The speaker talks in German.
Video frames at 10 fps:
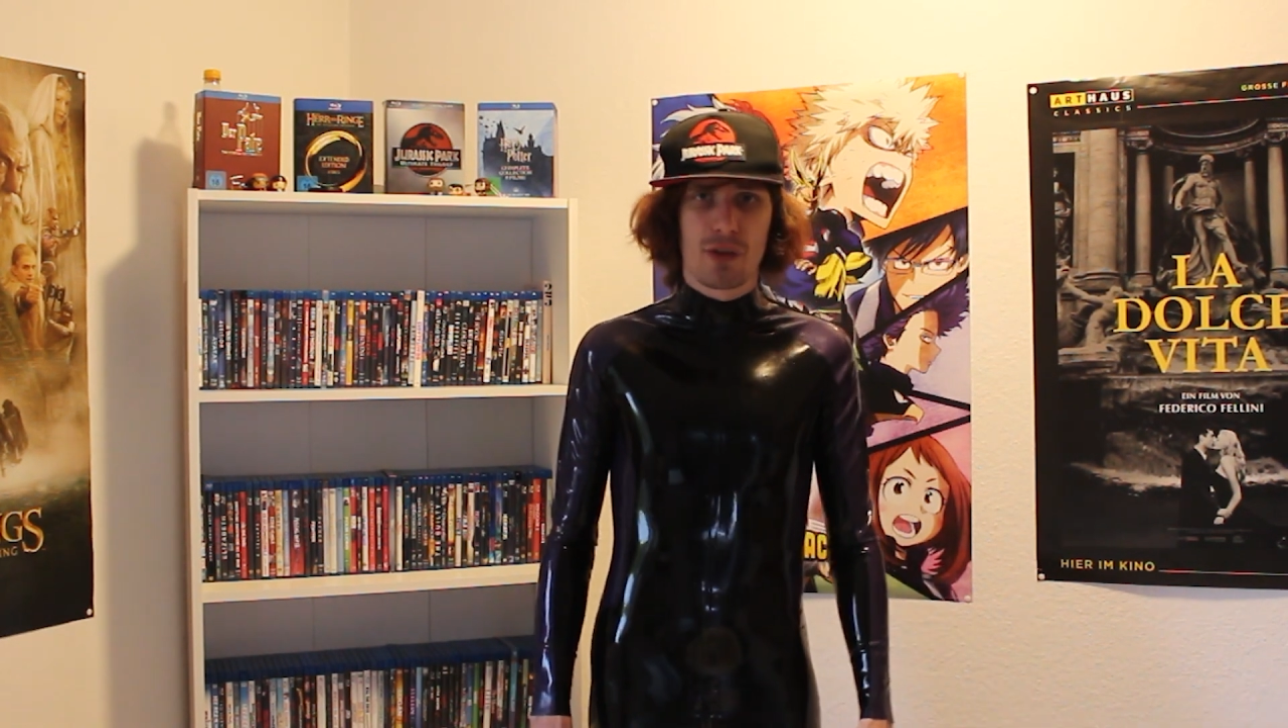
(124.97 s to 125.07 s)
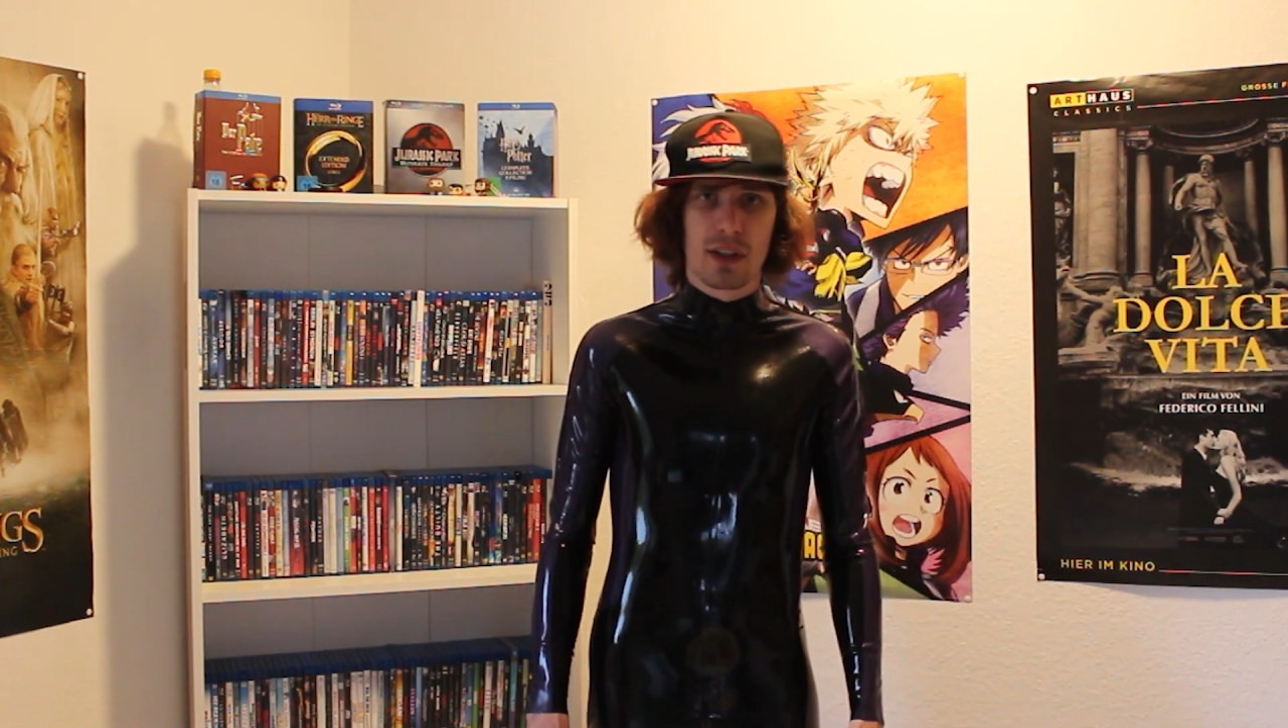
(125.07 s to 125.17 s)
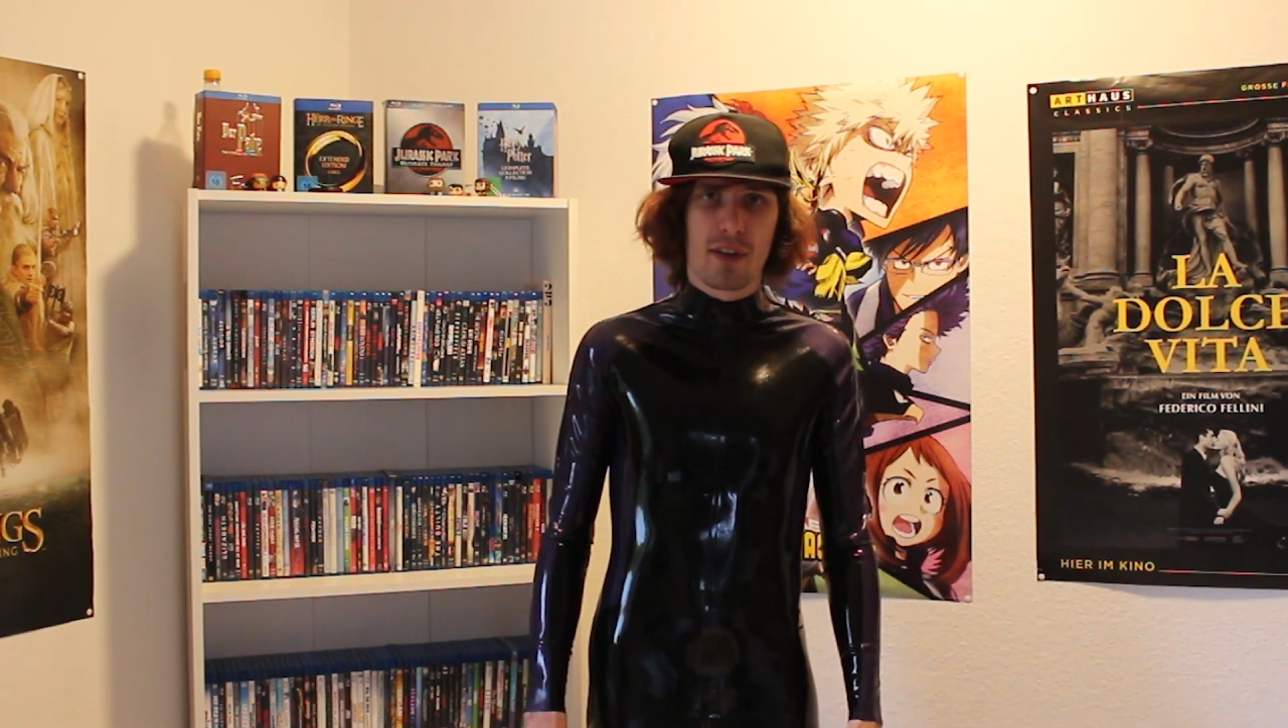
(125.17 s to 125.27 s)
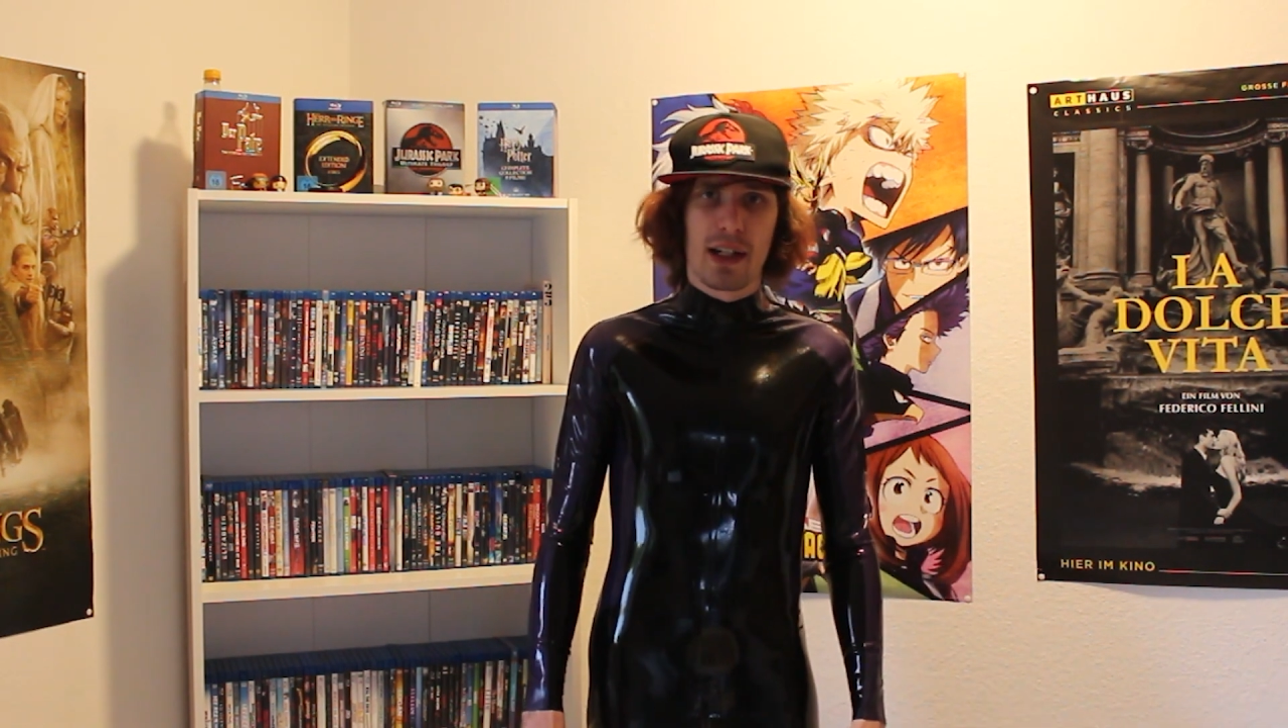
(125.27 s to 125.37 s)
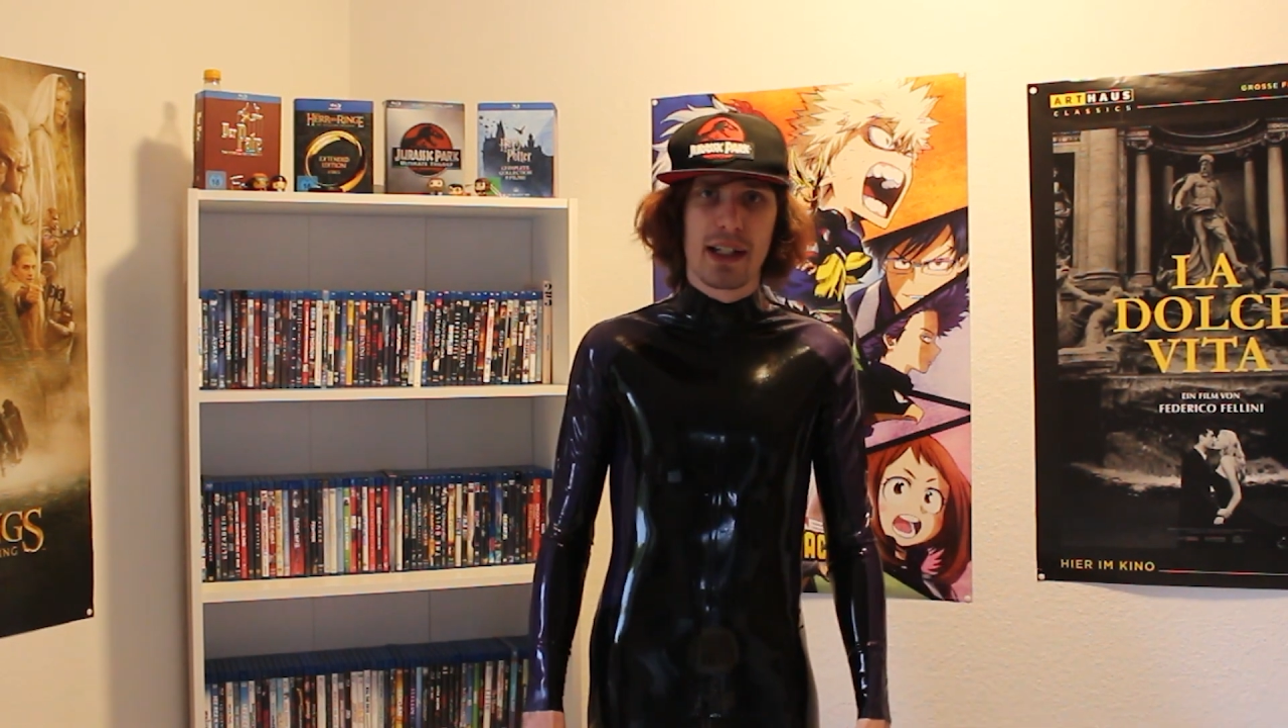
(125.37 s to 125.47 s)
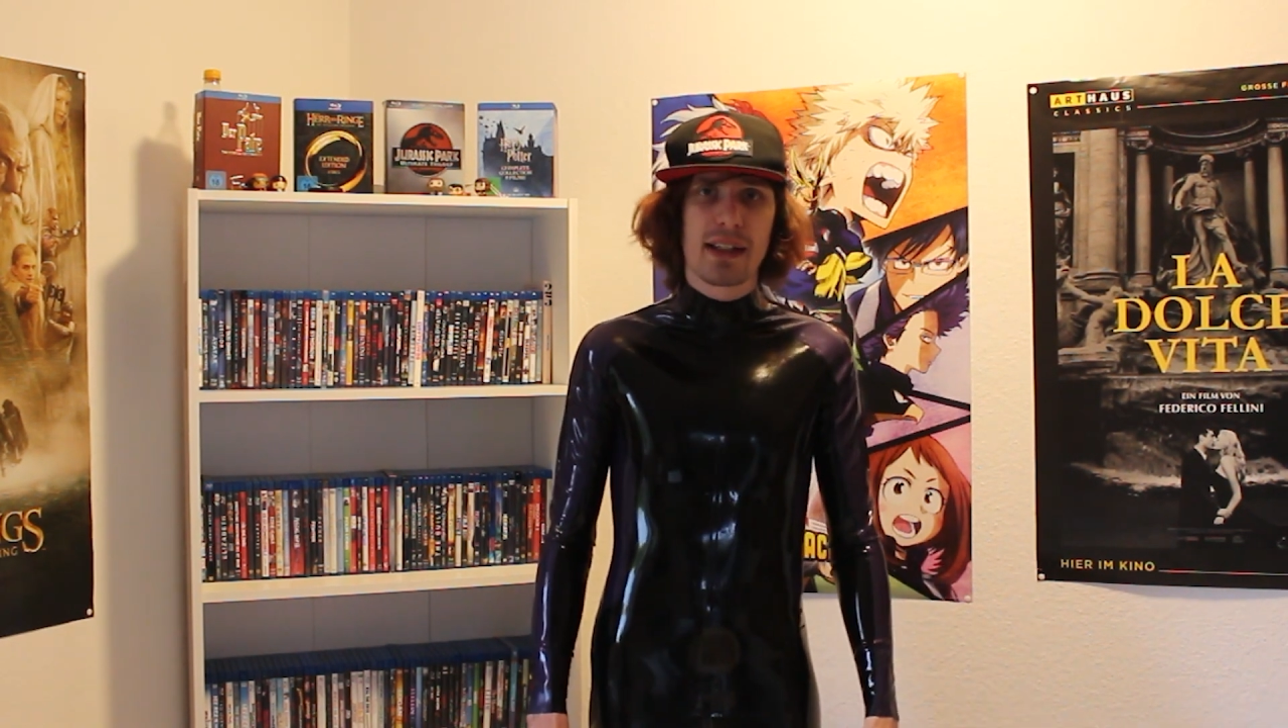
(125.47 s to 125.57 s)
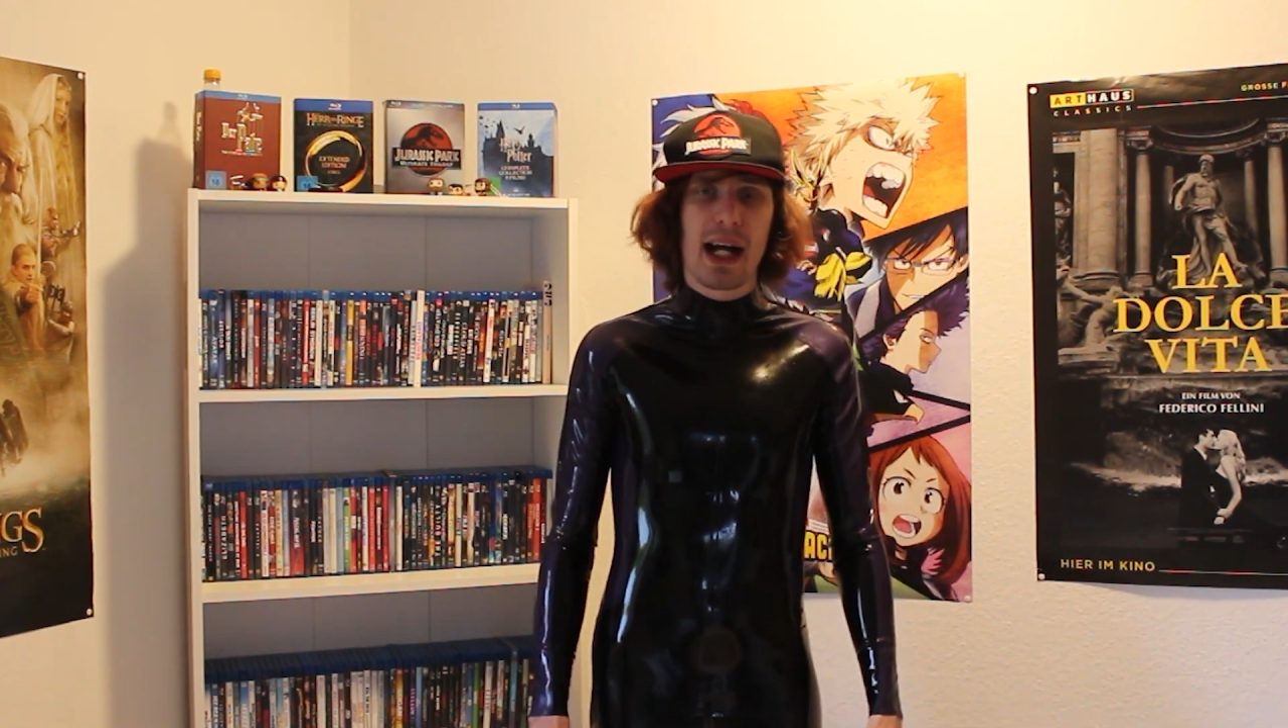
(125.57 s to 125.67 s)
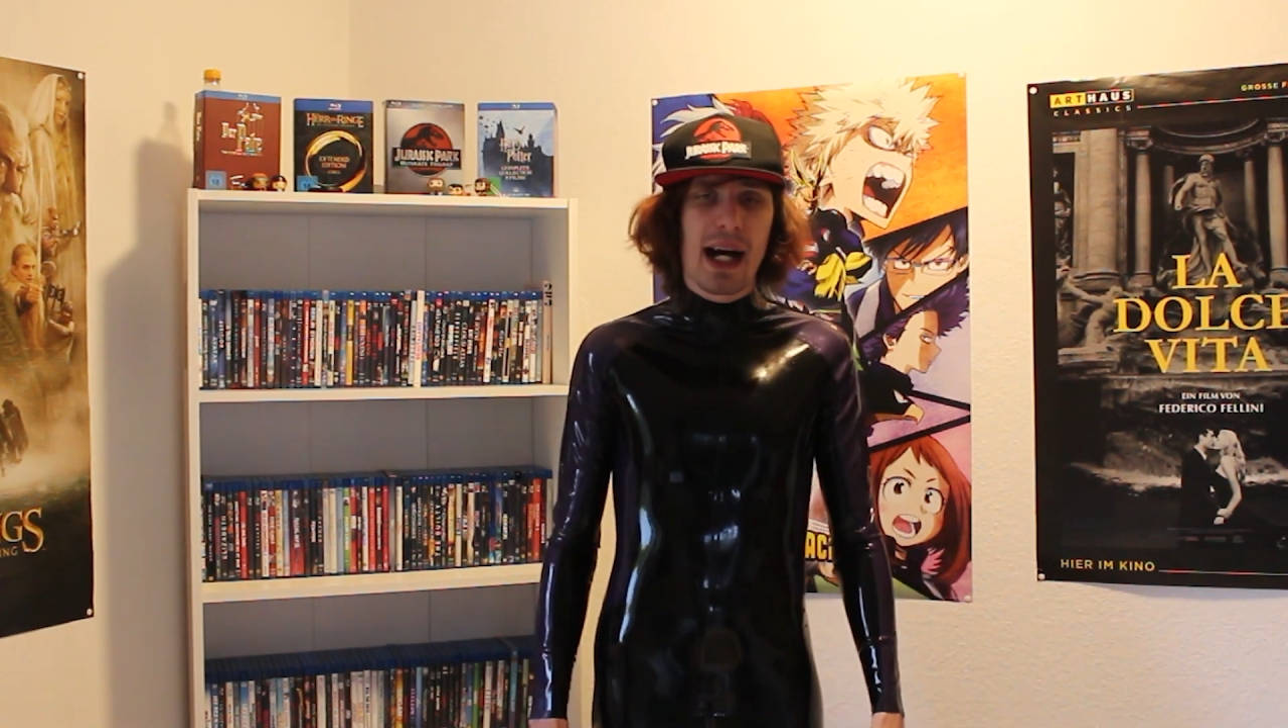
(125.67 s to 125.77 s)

verteilen.